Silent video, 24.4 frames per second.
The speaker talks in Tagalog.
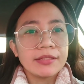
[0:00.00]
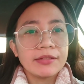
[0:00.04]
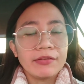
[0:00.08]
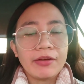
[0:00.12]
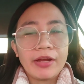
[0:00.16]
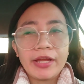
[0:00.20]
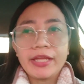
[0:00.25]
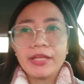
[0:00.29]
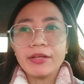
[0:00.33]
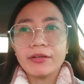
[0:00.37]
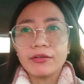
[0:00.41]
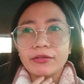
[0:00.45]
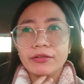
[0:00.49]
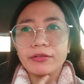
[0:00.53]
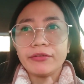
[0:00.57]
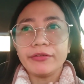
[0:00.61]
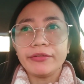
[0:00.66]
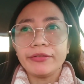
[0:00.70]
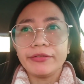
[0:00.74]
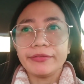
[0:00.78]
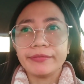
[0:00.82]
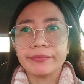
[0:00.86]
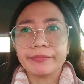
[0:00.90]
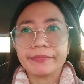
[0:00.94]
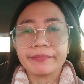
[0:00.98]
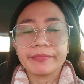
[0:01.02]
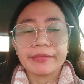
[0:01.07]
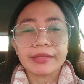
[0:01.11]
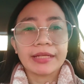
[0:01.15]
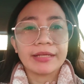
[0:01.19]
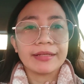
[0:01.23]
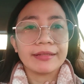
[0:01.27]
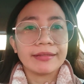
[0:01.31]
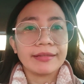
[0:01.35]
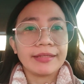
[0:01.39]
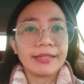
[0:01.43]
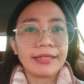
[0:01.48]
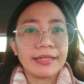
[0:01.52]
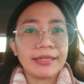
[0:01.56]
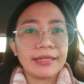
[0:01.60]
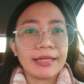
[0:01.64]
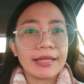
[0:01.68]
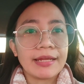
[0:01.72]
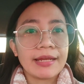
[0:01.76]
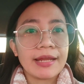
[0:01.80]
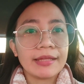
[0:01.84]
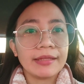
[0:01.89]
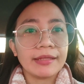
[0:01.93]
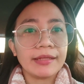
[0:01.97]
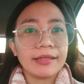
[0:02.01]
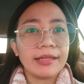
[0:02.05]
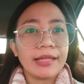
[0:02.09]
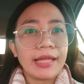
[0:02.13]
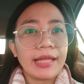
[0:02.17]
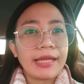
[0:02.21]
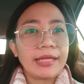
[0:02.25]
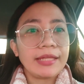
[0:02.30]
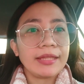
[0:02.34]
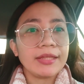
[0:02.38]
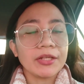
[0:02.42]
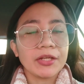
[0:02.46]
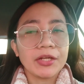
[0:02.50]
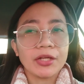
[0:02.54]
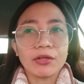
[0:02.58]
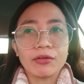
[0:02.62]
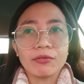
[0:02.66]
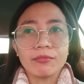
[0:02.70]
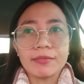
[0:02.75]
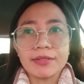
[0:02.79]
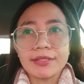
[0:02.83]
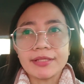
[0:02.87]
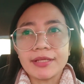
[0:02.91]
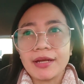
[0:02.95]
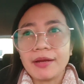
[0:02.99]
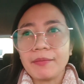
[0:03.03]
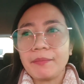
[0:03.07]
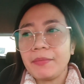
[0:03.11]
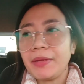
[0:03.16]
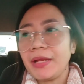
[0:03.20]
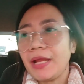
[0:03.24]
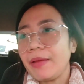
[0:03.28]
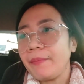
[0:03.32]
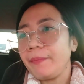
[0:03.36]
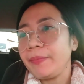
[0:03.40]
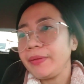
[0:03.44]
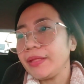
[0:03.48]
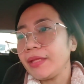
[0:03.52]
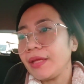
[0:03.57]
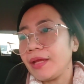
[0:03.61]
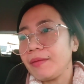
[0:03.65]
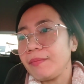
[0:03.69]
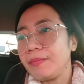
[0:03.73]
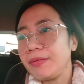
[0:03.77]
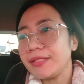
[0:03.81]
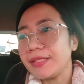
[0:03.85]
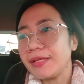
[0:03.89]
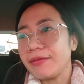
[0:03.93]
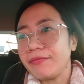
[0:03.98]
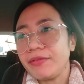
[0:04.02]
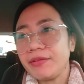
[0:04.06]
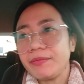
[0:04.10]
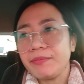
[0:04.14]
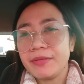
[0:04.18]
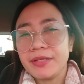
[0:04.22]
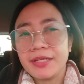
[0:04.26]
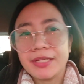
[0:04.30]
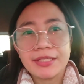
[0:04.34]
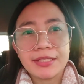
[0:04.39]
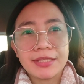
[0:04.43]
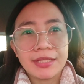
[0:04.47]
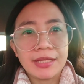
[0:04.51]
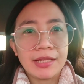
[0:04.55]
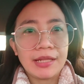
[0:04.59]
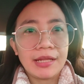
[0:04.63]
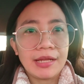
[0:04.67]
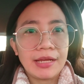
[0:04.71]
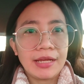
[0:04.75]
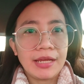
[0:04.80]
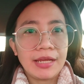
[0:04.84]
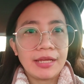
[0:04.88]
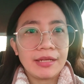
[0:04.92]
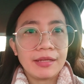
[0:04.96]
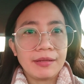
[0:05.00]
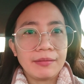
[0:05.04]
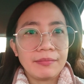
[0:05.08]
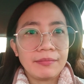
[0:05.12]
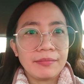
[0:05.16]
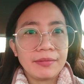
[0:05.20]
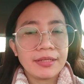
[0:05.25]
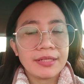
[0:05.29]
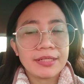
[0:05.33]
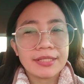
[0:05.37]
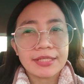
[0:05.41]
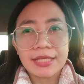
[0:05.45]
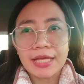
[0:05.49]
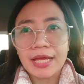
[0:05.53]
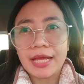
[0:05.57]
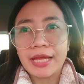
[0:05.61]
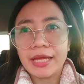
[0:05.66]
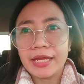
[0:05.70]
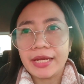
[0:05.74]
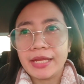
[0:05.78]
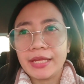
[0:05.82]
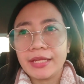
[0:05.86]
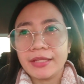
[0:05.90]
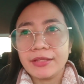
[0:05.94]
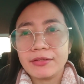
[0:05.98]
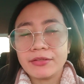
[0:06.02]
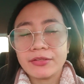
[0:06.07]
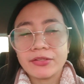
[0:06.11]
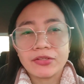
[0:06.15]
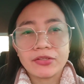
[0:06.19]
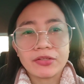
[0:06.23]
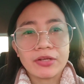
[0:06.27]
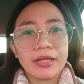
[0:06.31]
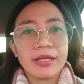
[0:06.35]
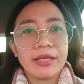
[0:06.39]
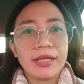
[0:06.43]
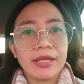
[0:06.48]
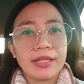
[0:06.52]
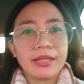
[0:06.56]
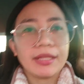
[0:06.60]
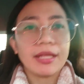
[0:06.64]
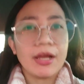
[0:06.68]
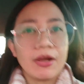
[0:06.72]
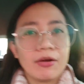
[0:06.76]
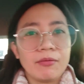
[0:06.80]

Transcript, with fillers: So ayun, Tingnan natin later kung masarap malapit na kami. 7 minutes na lang and I'm excited to try it.